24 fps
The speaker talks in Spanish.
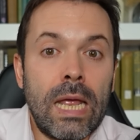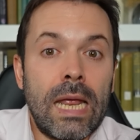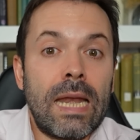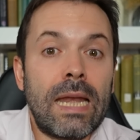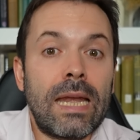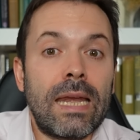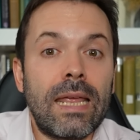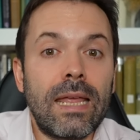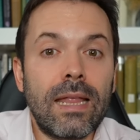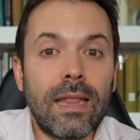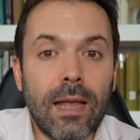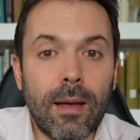
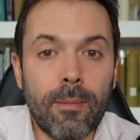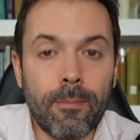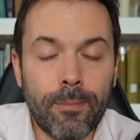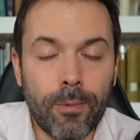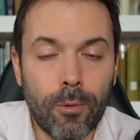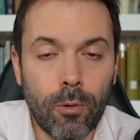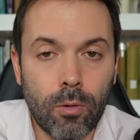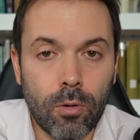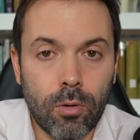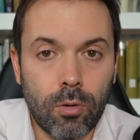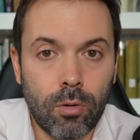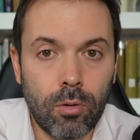ni
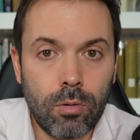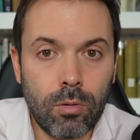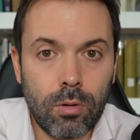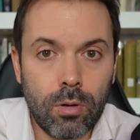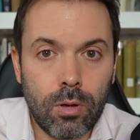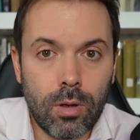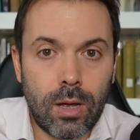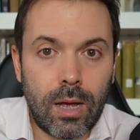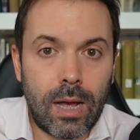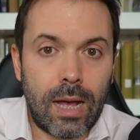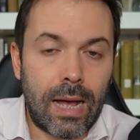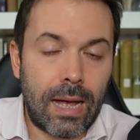
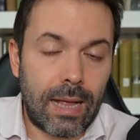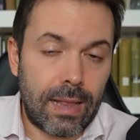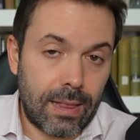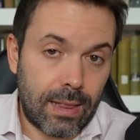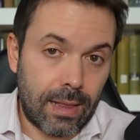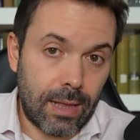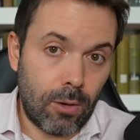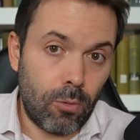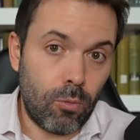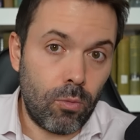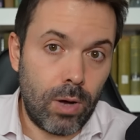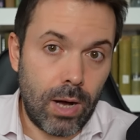tampoco,
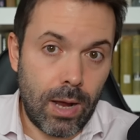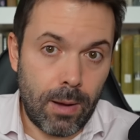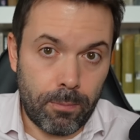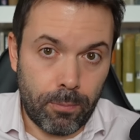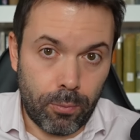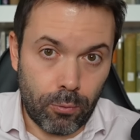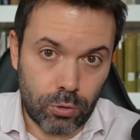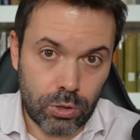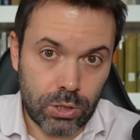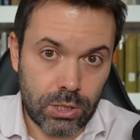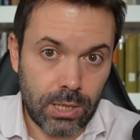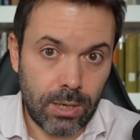ante una
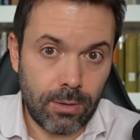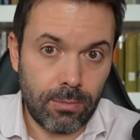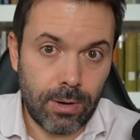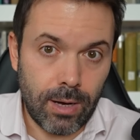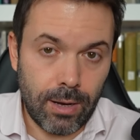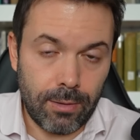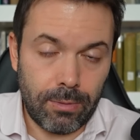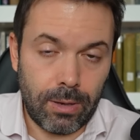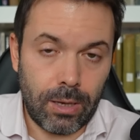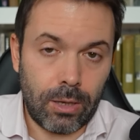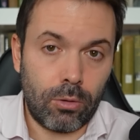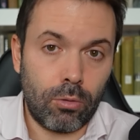
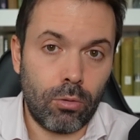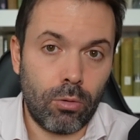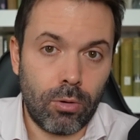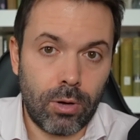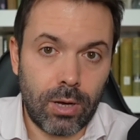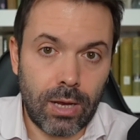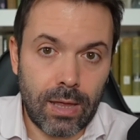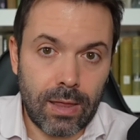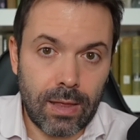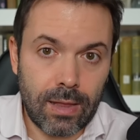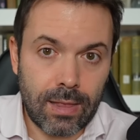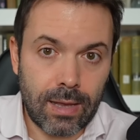posible
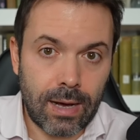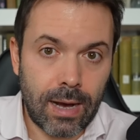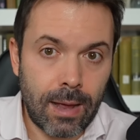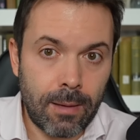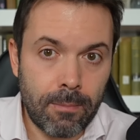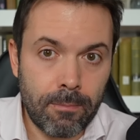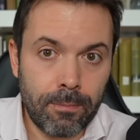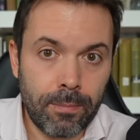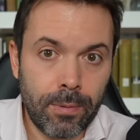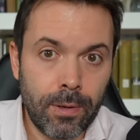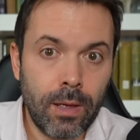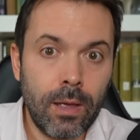victoria de
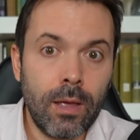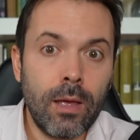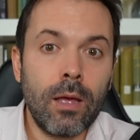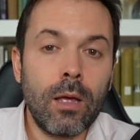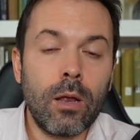Trump,